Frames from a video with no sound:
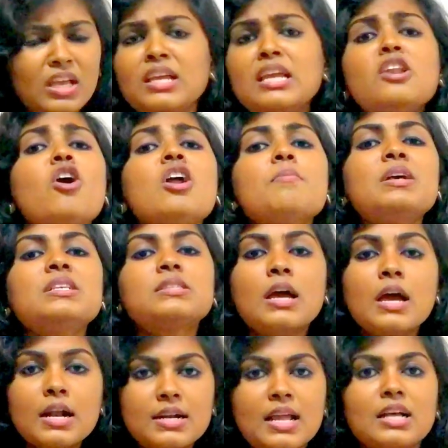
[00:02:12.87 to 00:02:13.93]
இலான் மஸ்க்
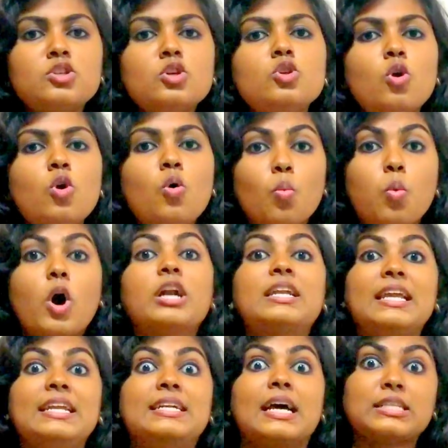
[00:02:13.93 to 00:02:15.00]
டசன் நோ வாட்
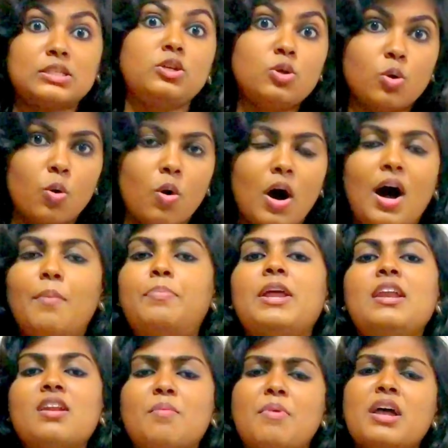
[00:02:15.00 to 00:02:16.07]
ஹி டசன் நோ
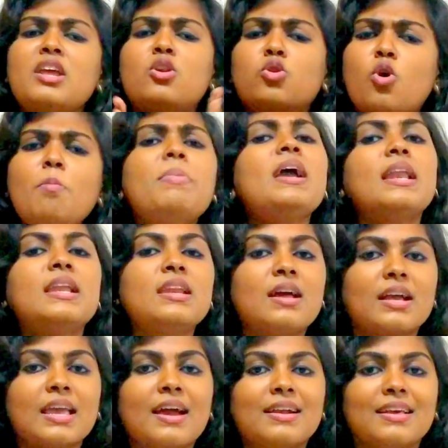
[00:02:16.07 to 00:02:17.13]
அப்படின்ற மாதிரி ரொம்ப எலி
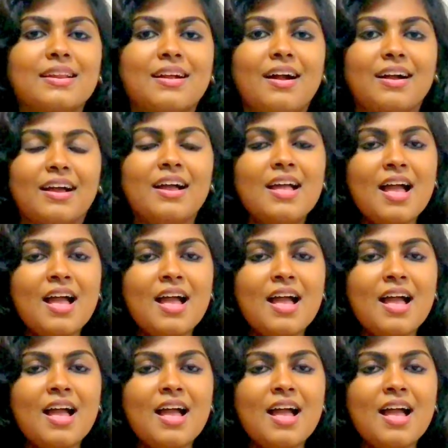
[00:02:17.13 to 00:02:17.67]
நகையாடி இருக்காங்க